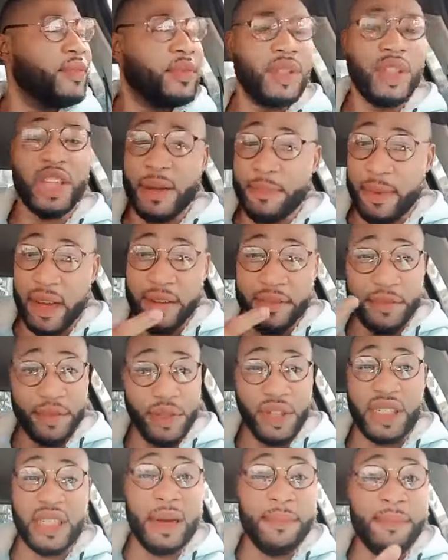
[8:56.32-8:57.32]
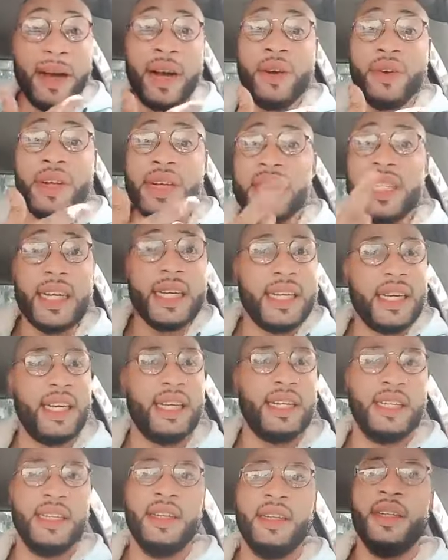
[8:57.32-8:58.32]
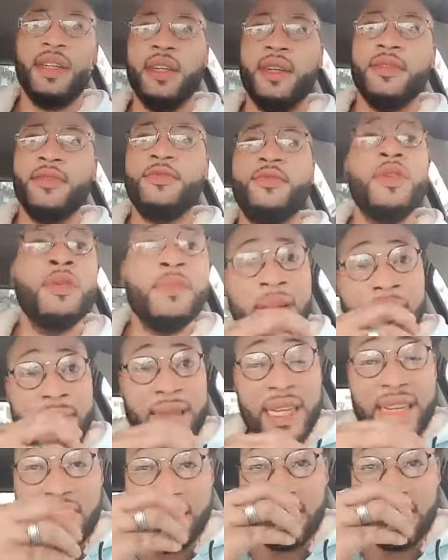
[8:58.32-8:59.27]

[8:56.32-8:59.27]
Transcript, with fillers: J'ai pas vu, j'étais pas connecté hier. Vous-même déjà,